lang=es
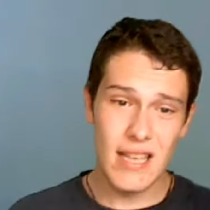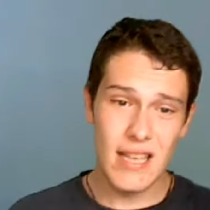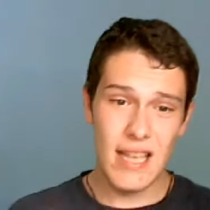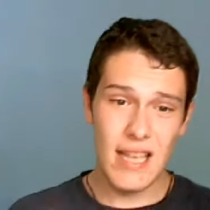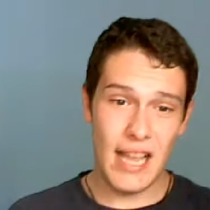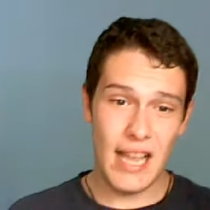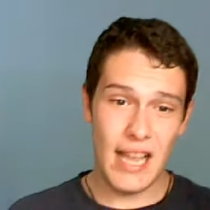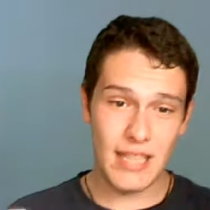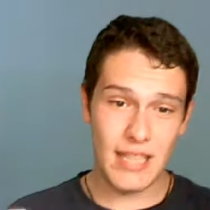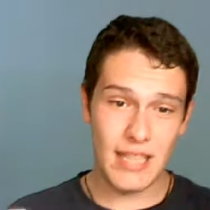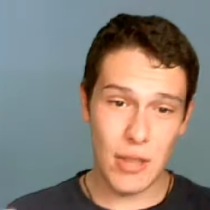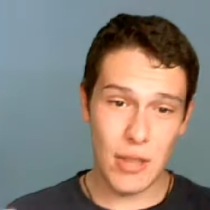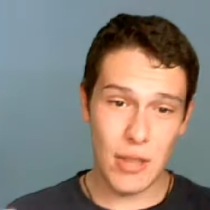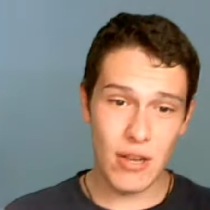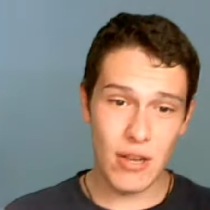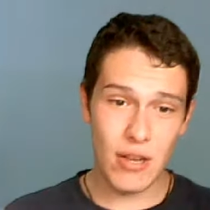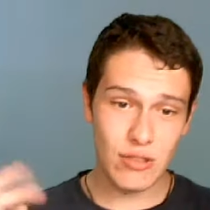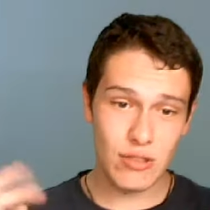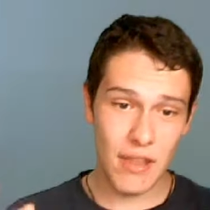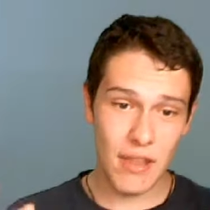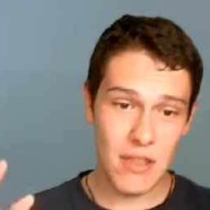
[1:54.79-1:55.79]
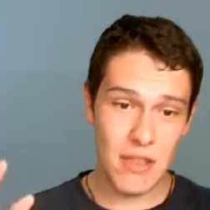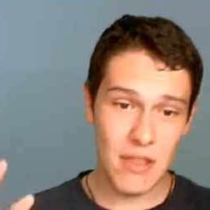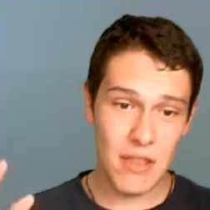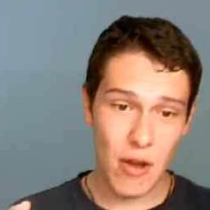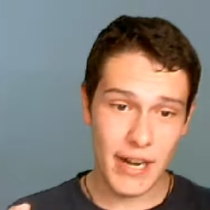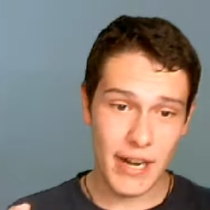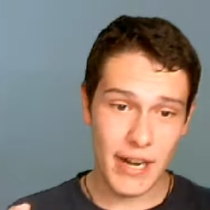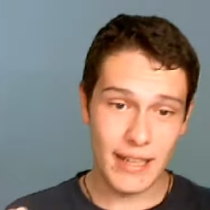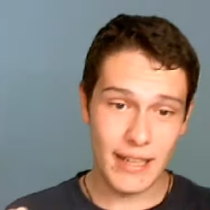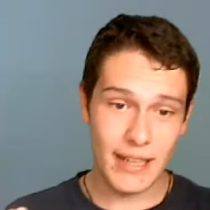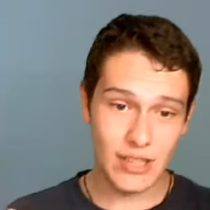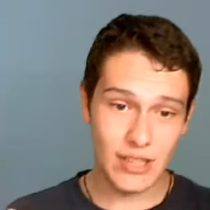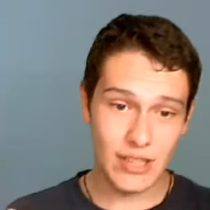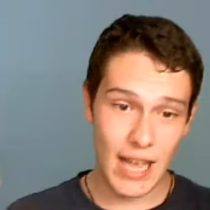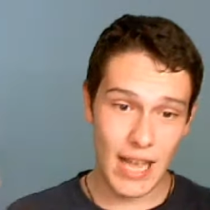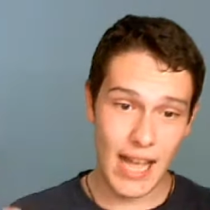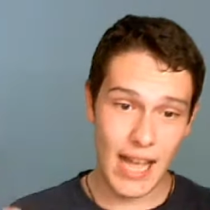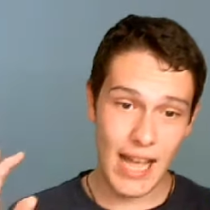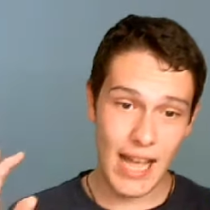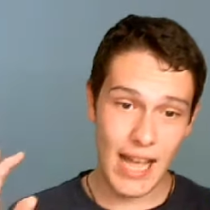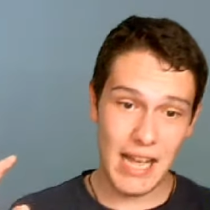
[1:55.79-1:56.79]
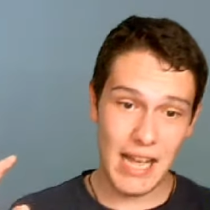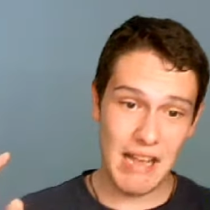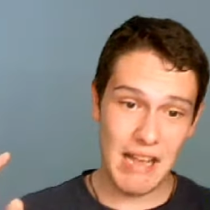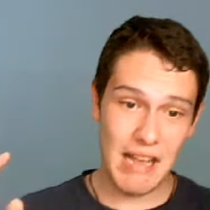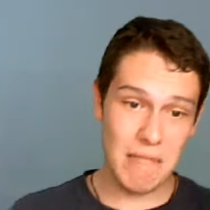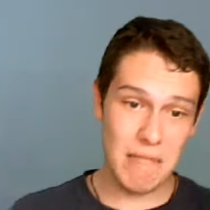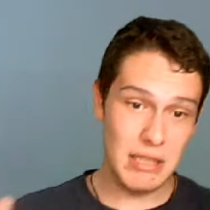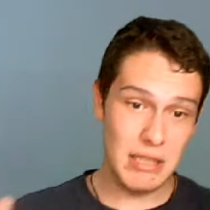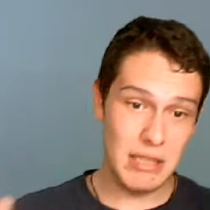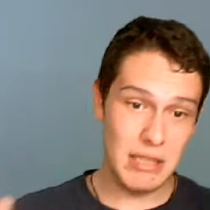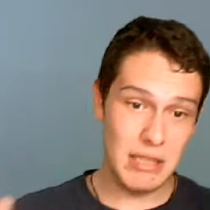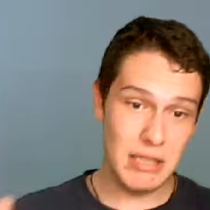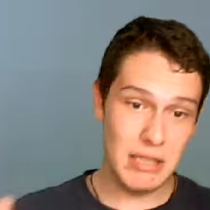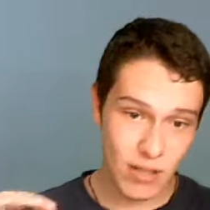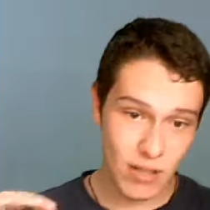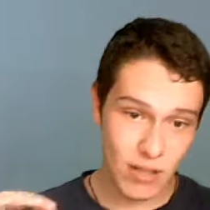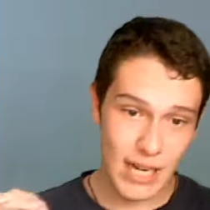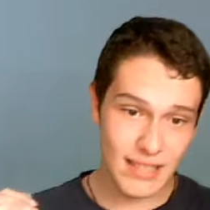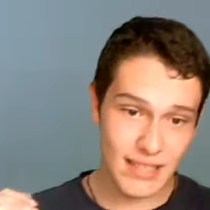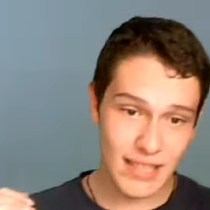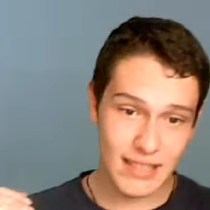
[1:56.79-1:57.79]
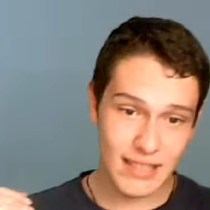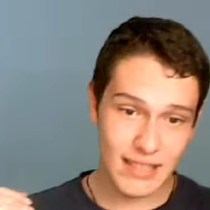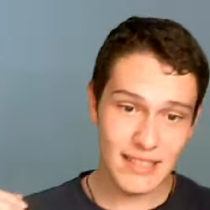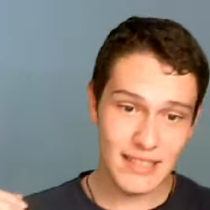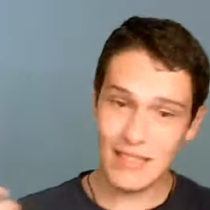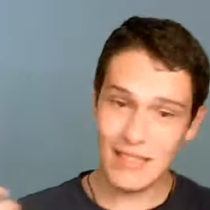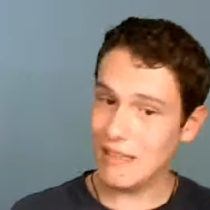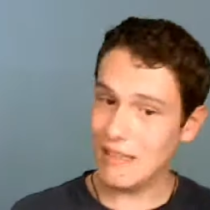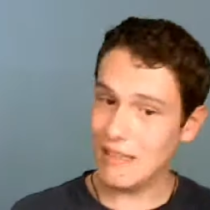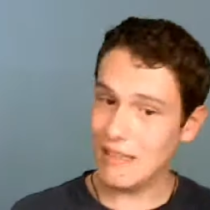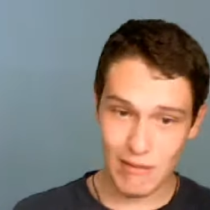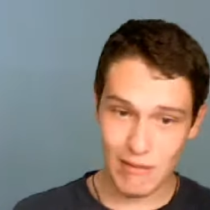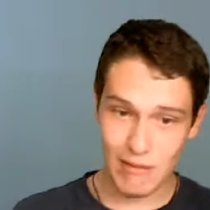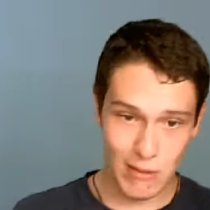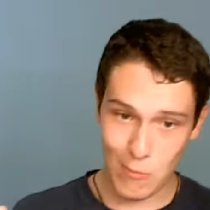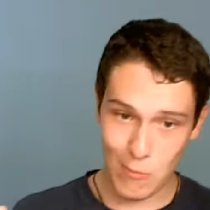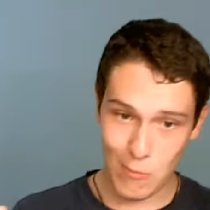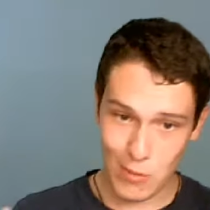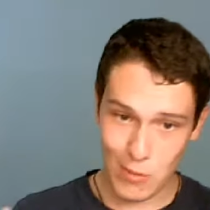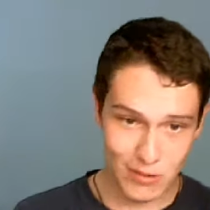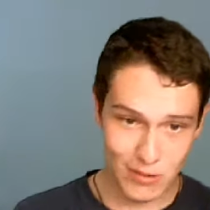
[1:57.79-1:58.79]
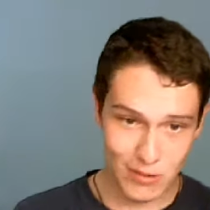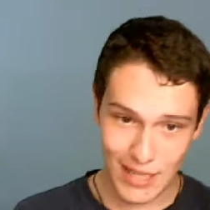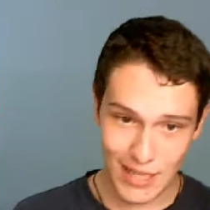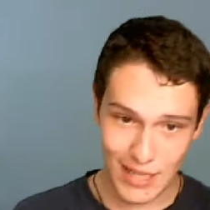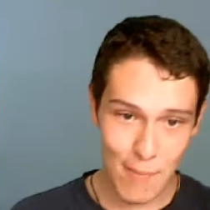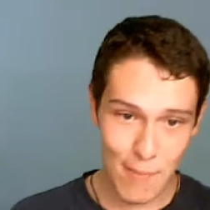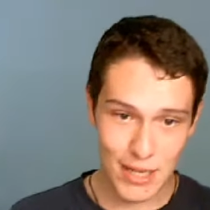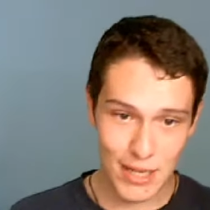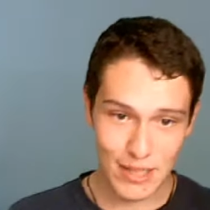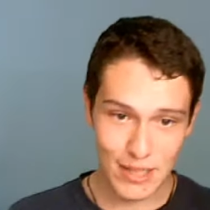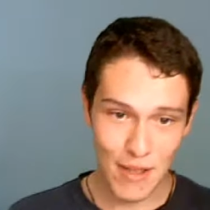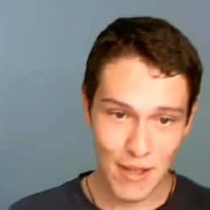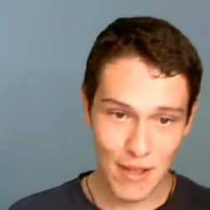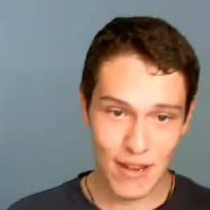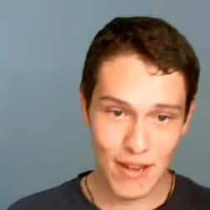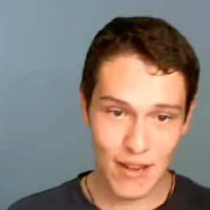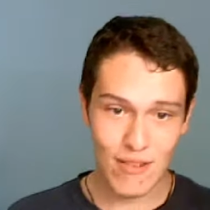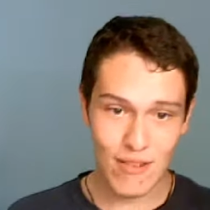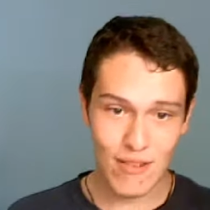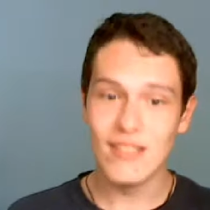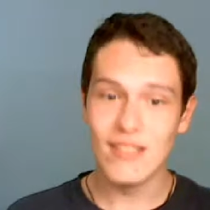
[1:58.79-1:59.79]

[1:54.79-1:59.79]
este vídeo que estoy haciendo ahora, o sea, 24 horas antes de cuando tenía pensado hacerlo.